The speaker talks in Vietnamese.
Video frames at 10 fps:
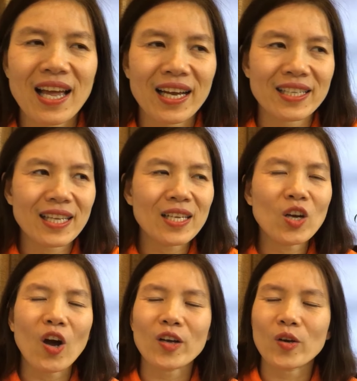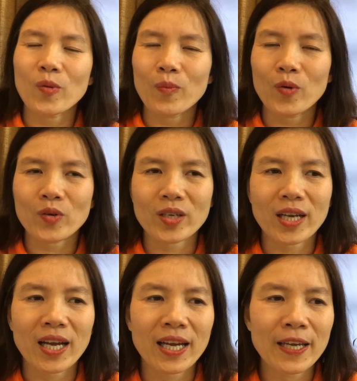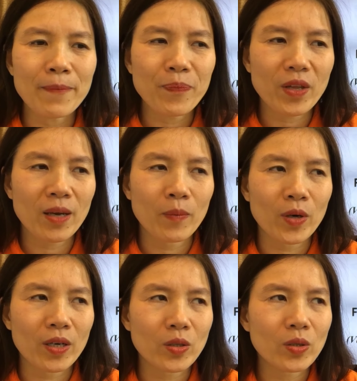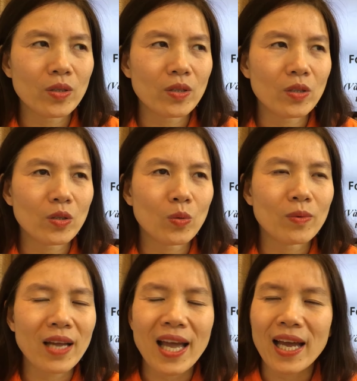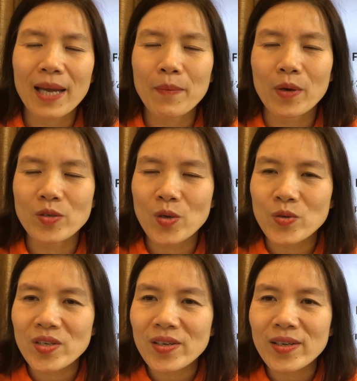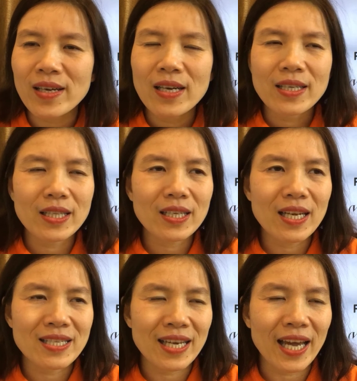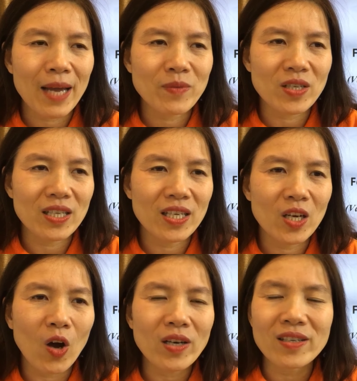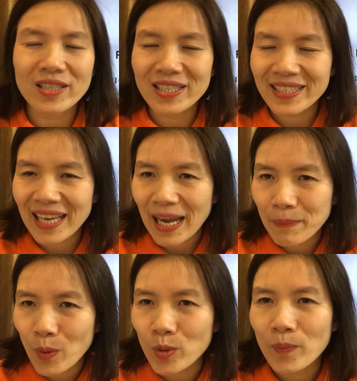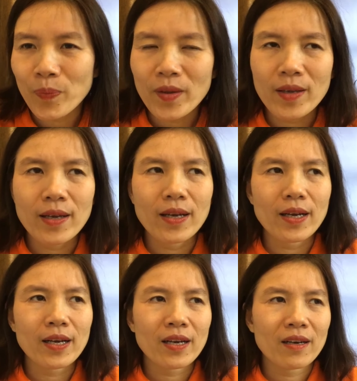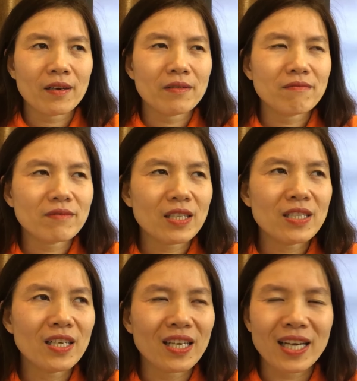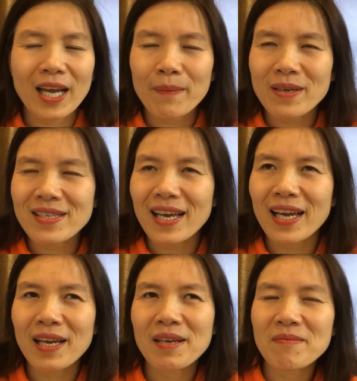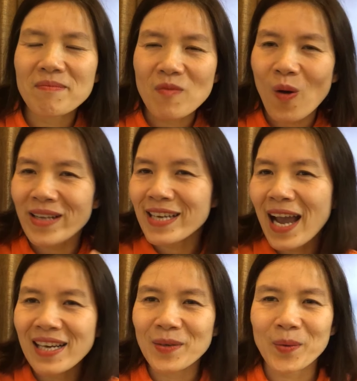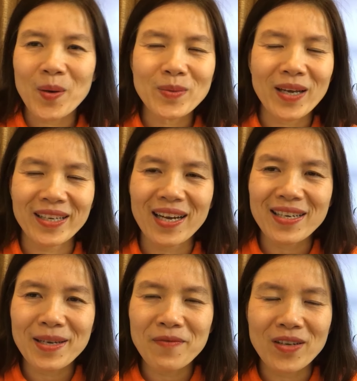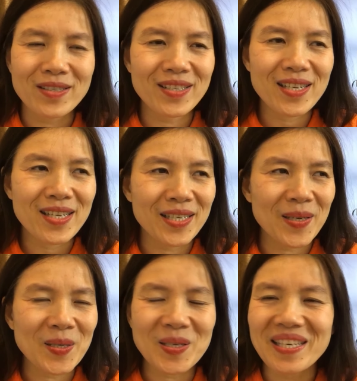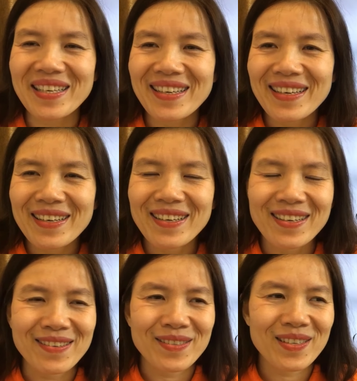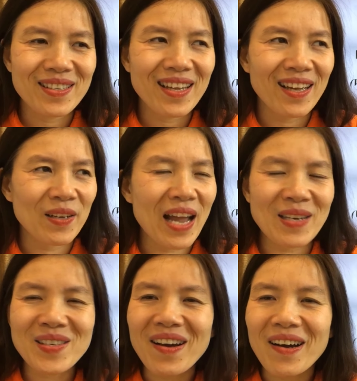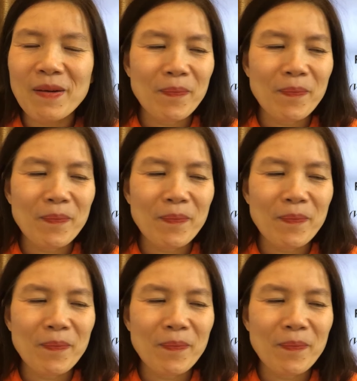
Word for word: là cái tên gọi của một cái à, một cái tục lệ hay một cái trò chơi tức là trẻ em sẽ đi gõ cửa từng nhà một à, tất nhiên là các em ấy sẽ hóa trang đúng không thành các cái nhân vật rất là kỳ dị à, rất là đáng sợ